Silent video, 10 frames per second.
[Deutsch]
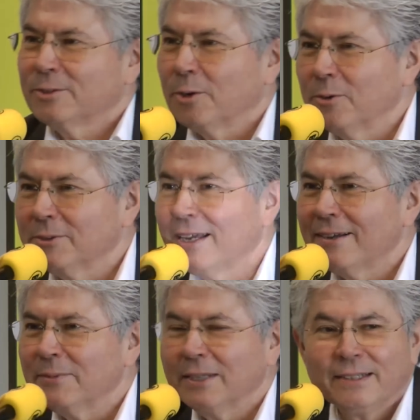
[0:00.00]
Schönen guten
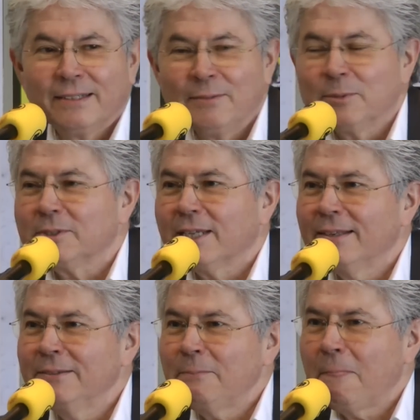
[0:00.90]
Tag, meine Damen und
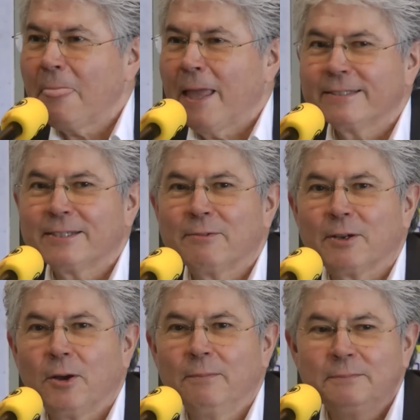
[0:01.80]
Herren. Herzlich
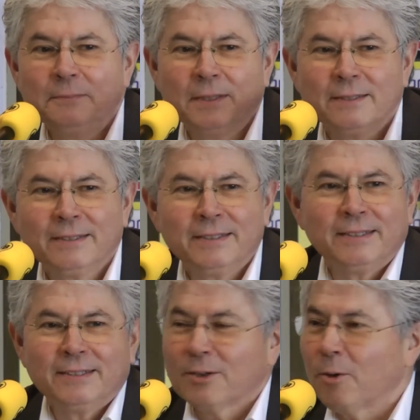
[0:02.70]
willkommen.
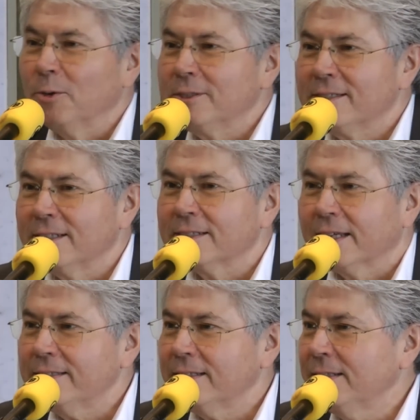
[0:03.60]
Großes
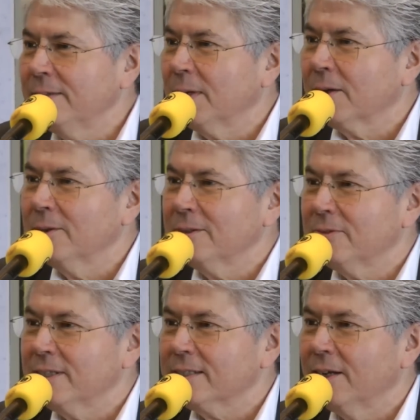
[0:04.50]
Interesse. Man könnte
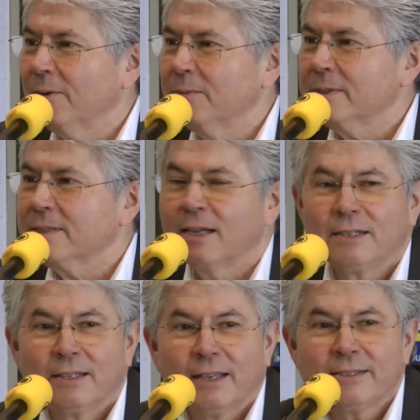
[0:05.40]
fast glauben, es sei
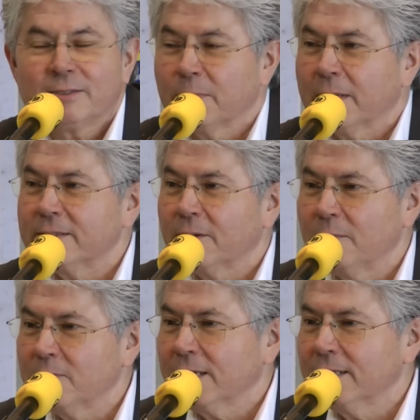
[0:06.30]
die erste
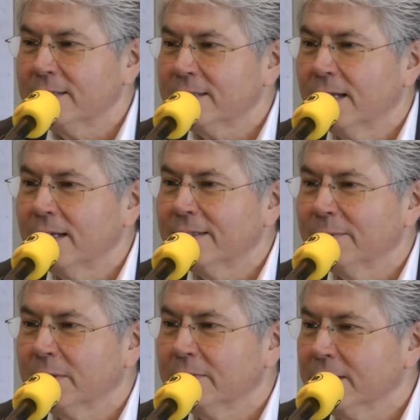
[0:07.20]
Pressekonferenz nach
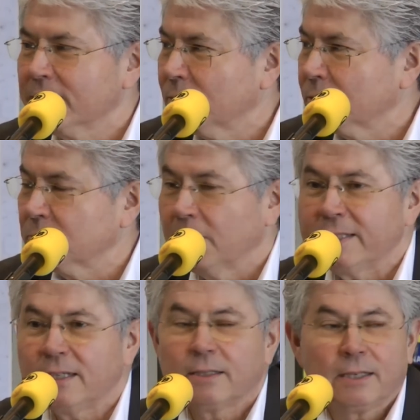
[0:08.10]
dem Gewinn des deutschen
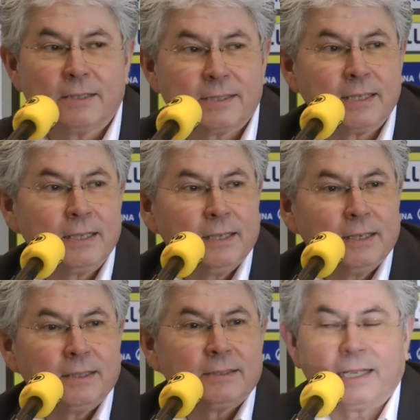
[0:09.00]
Meistertitels.
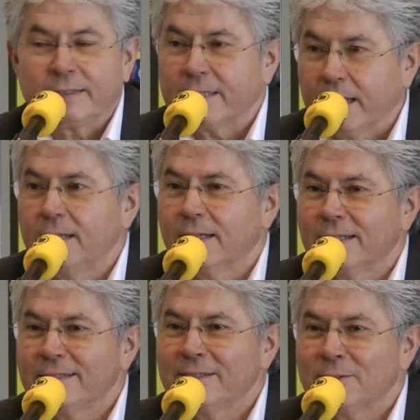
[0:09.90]
Tatsächlich
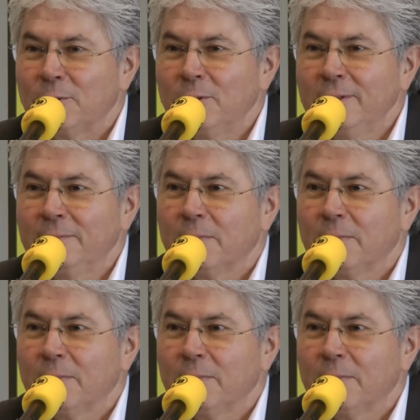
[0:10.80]
ist es so.